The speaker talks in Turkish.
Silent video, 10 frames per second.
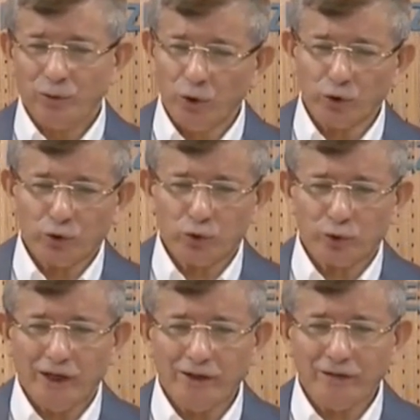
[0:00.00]

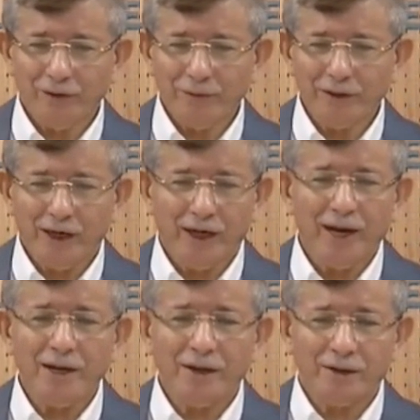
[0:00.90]
yolsuzluklar ve bir de
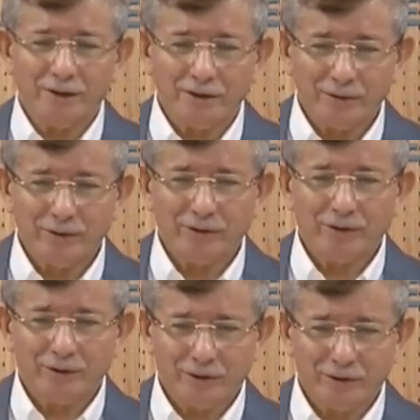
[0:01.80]
hayal
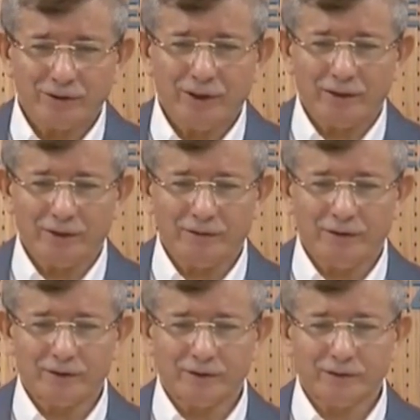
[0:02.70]
salgını
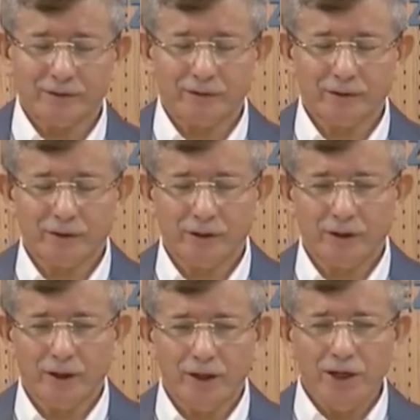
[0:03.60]
var.
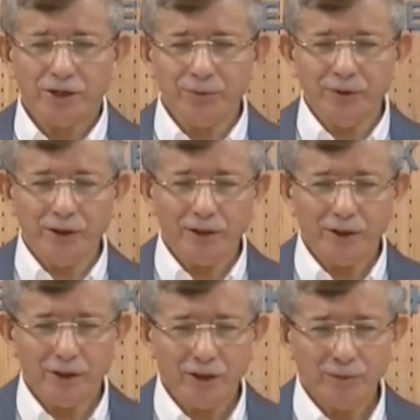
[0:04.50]
Şimdi
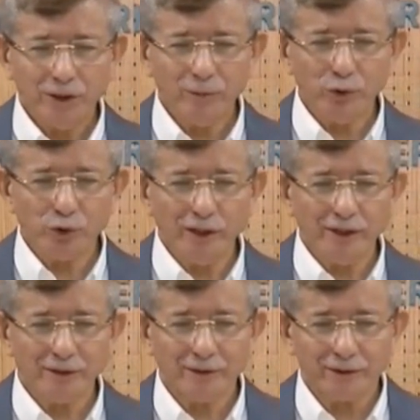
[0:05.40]
bir
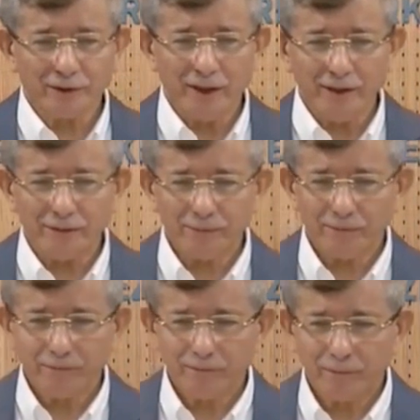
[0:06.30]
müjde dediler.
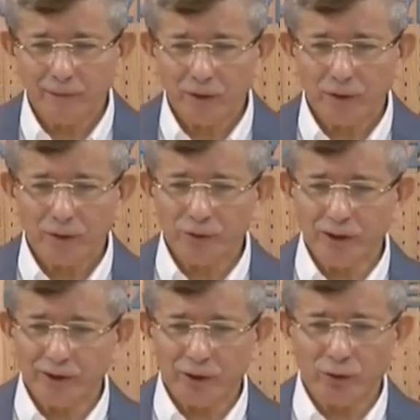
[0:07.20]

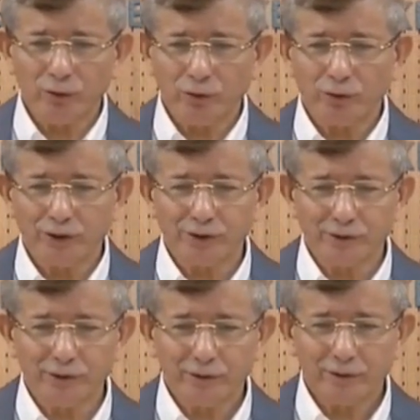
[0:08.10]
Üzerinden 10 gün
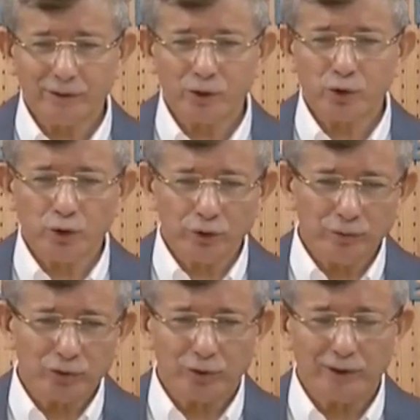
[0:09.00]
geçti.
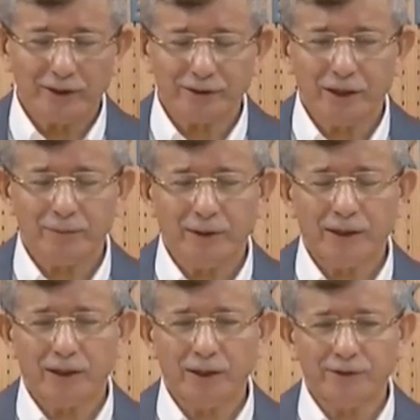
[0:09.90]
Sorduğumuz sorulara cevap
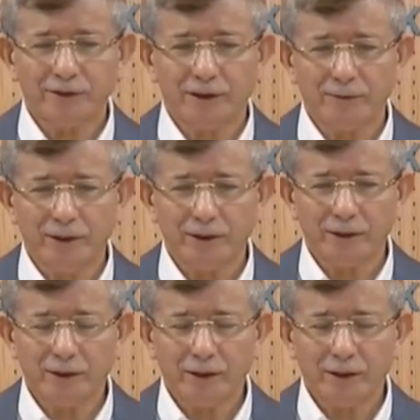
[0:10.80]
hala alamadık ama